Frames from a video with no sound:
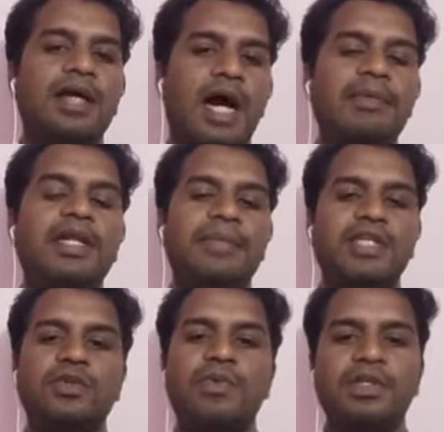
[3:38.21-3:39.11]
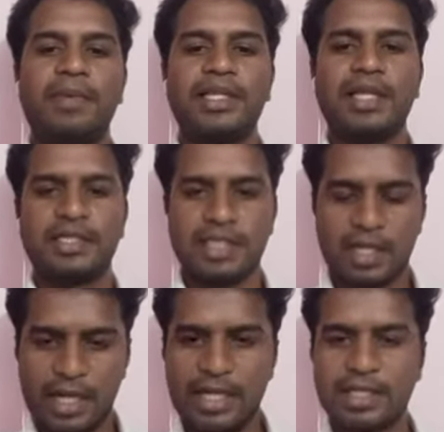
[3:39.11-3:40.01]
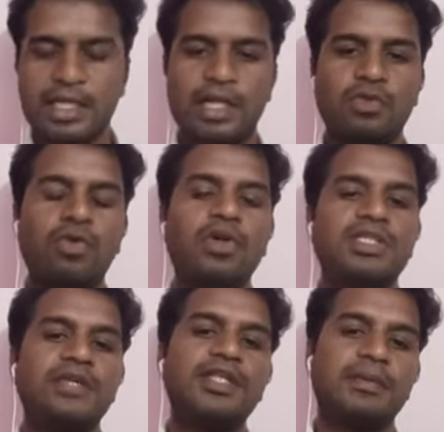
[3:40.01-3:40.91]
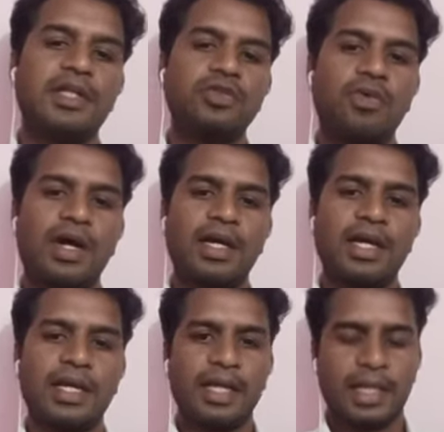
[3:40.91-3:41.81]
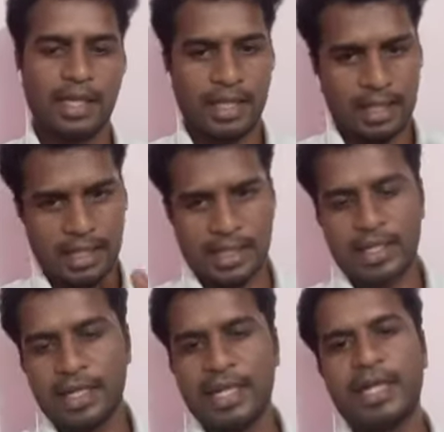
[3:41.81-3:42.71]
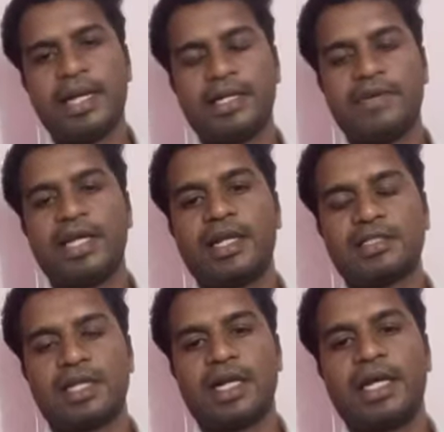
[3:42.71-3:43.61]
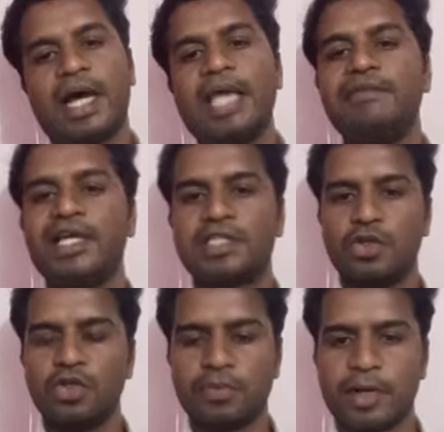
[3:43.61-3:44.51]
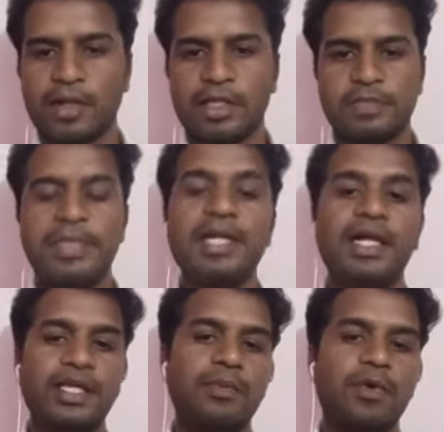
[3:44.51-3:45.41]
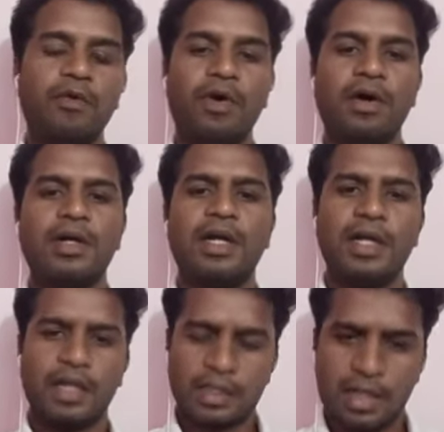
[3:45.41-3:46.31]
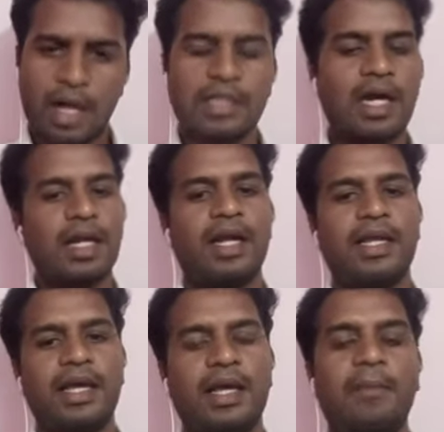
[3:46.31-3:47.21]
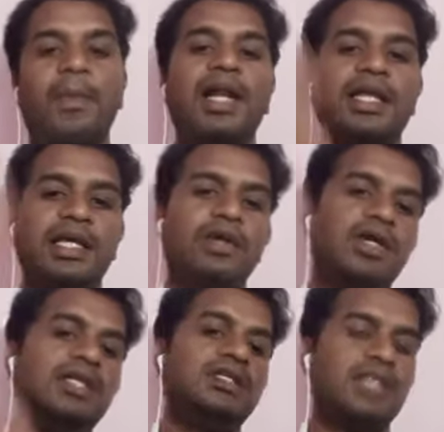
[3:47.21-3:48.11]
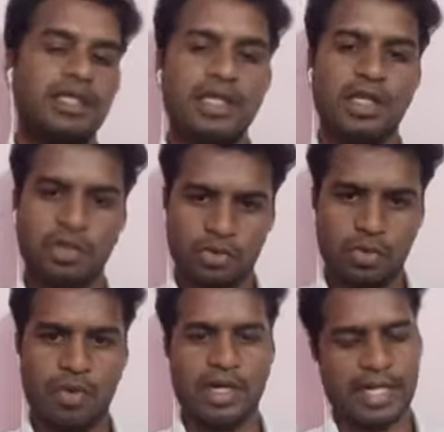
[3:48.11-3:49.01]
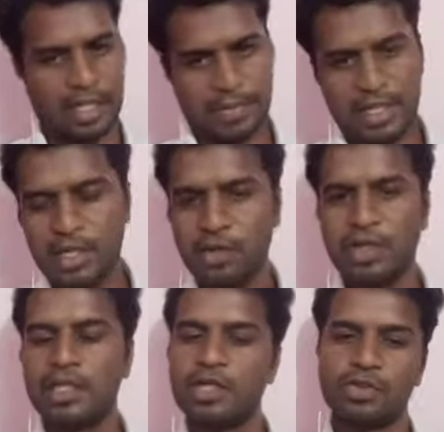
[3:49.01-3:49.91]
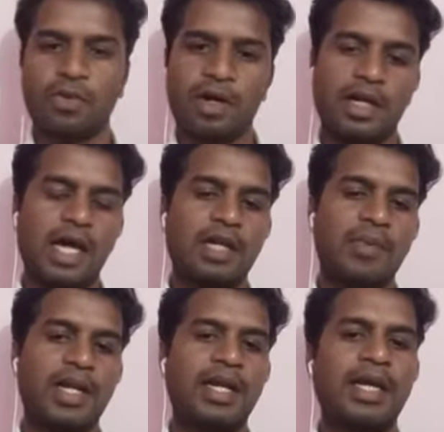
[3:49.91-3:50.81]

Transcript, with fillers: அப்படின்னு பேசும்போது பார்த்தீங்கன்னா ஜென்ரலாக இன்றைக்கி தேதியில் தொண்ணூறு சதவீதம் என்ன சொல்லுவாங்க லைலாண்ட் வெஹிக்கிள்ஸ்னாலே ஹைவேஸில் யூஸ் பண்ணுறது ஸ்பீடு அதிகம் போகும் டாட்டானாலே மலை ஏறும் இழு சக்தி அதிகம்னு சொல்லுவாங்க நிறைய பேர் இன்றைக்கும் இதுதான் சொல்லுவாங்க காரணம் என்ன